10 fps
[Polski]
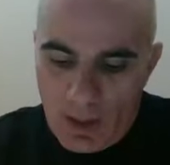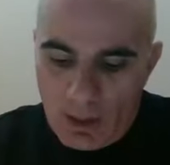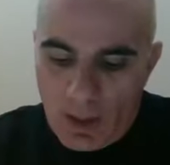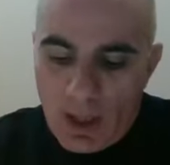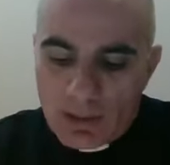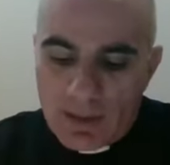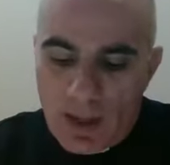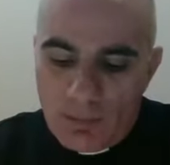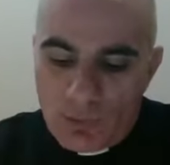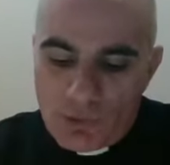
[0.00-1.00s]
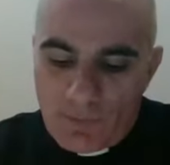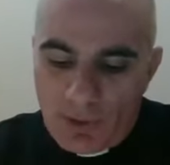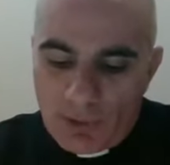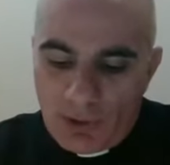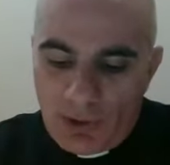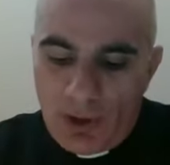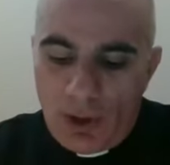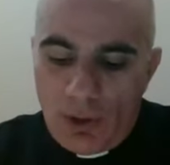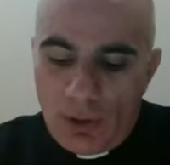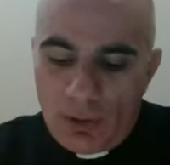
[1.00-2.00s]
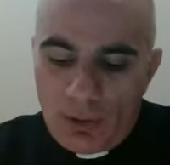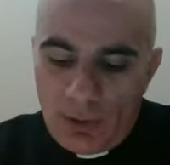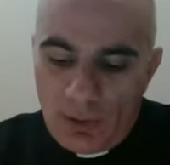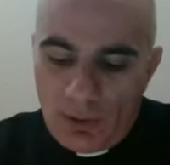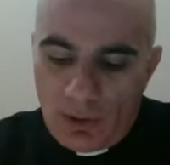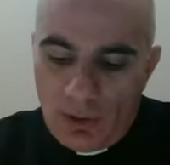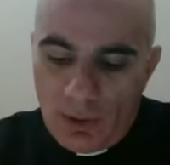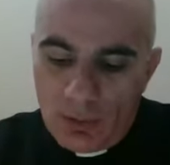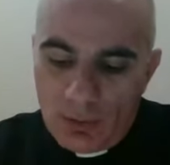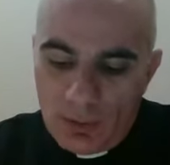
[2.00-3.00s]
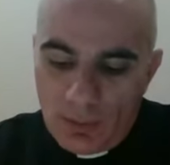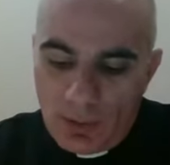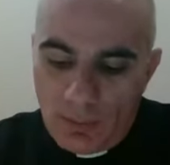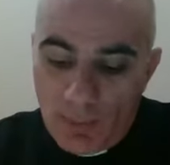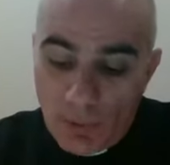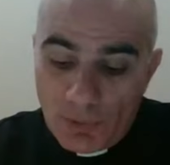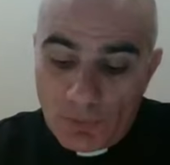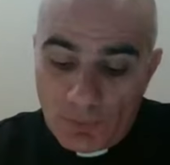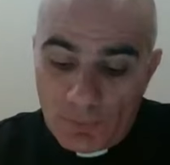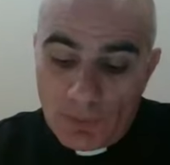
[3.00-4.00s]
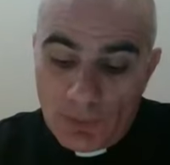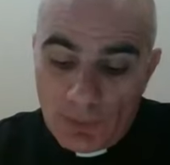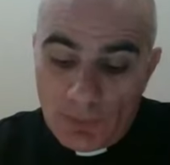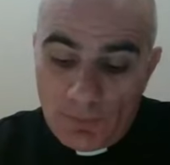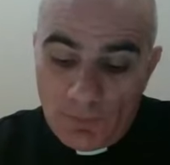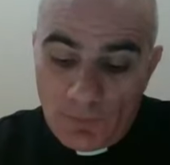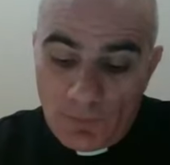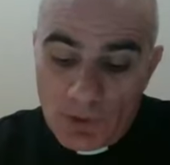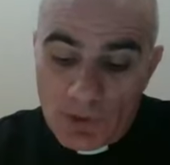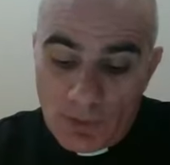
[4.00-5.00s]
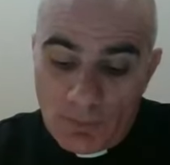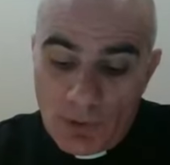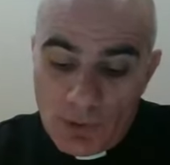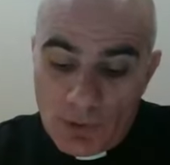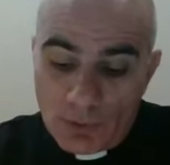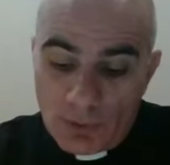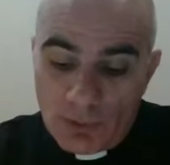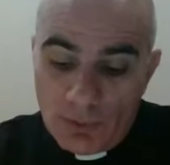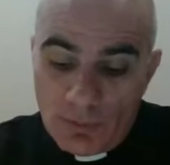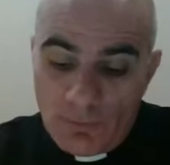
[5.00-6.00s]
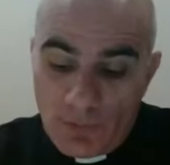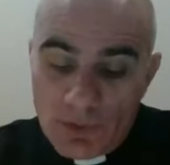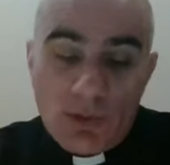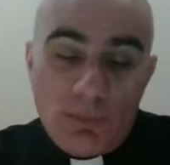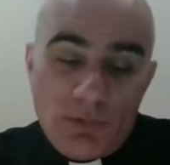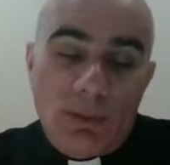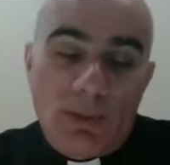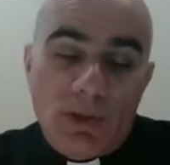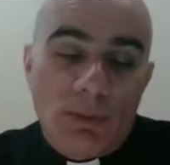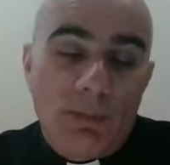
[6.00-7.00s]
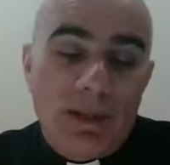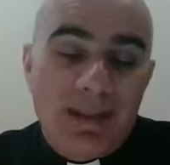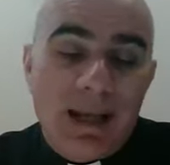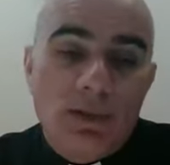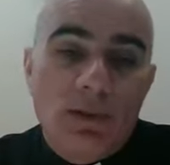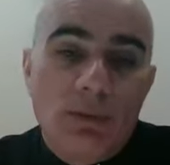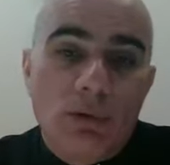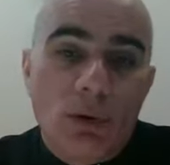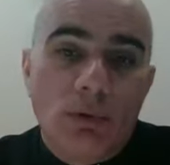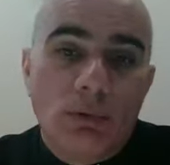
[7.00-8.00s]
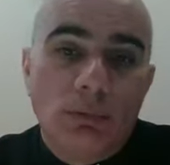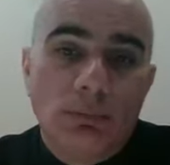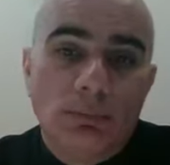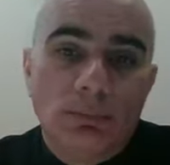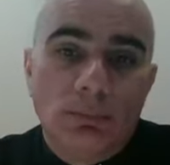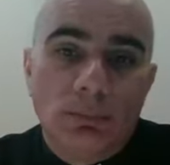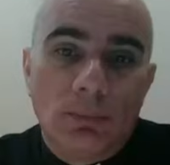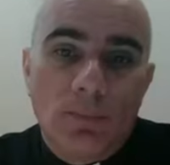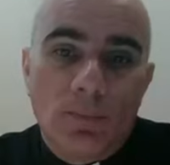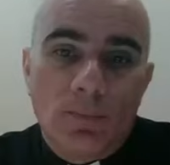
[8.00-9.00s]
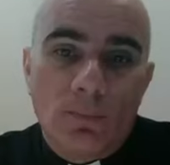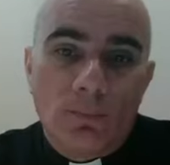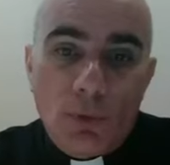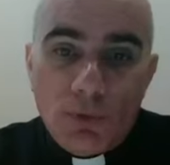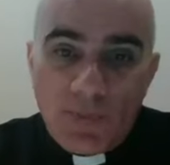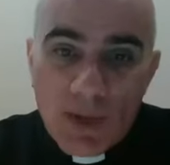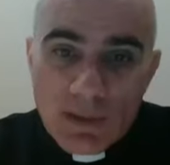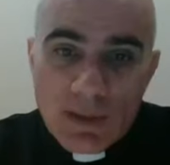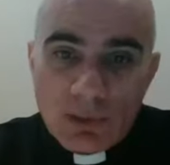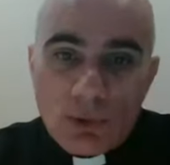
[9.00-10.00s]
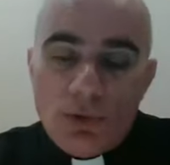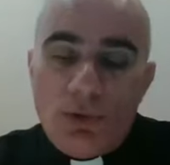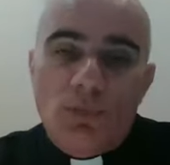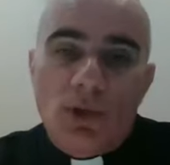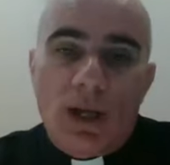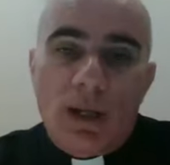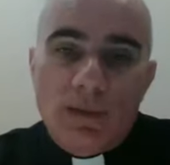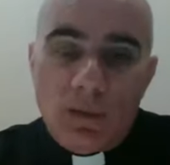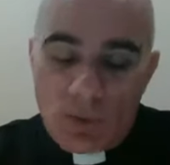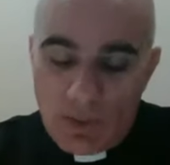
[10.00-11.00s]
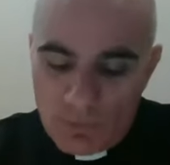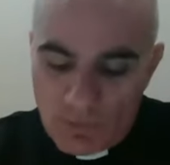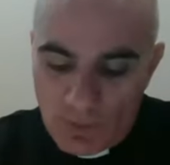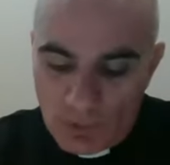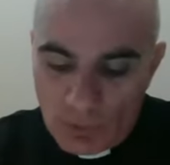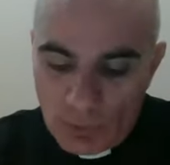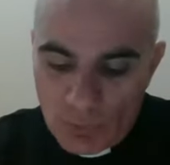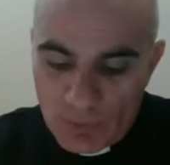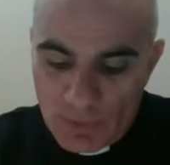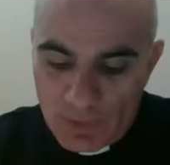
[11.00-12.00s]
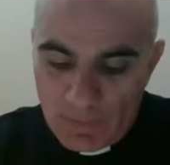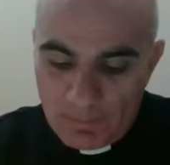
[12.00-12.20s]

Tak samo święty Hielo, Hilo, Hipolit w 250, mm, 15 y, roku potwierdza to, co przekazał nam święty Justy.